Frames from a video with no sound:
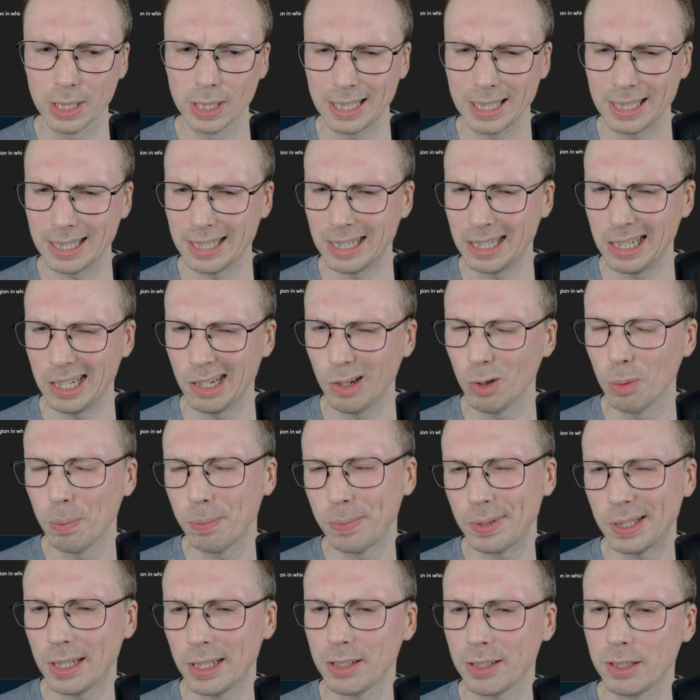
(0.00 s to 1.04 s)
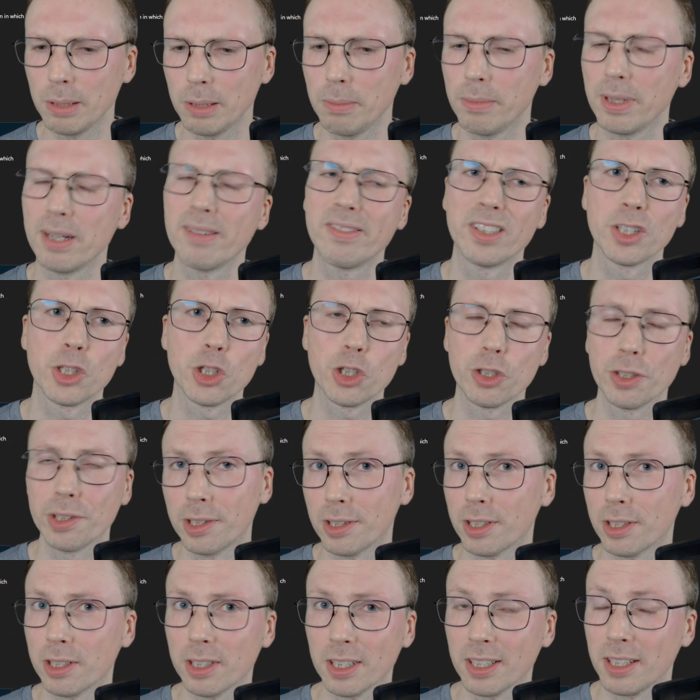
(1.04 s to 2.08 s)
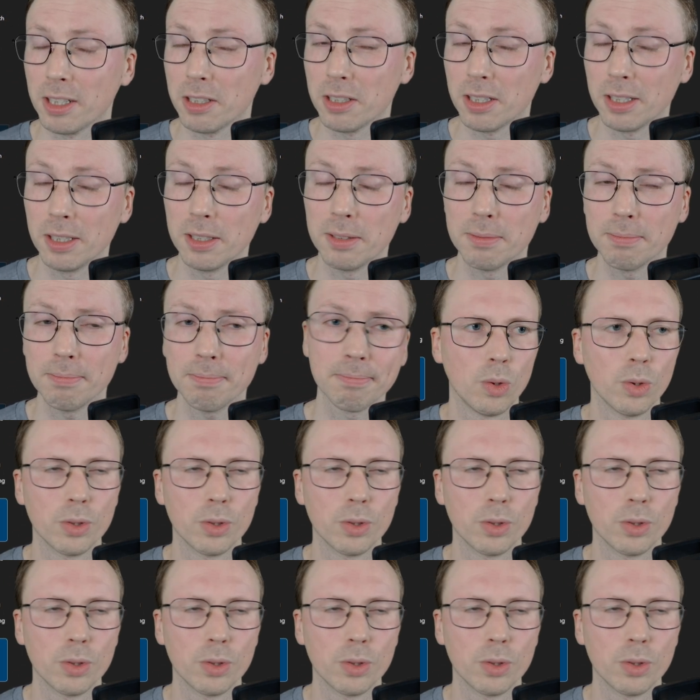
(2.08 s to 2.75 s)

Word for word: Ich glaube, da ist ist die Mehrwertsteuer nicht drin enthalten.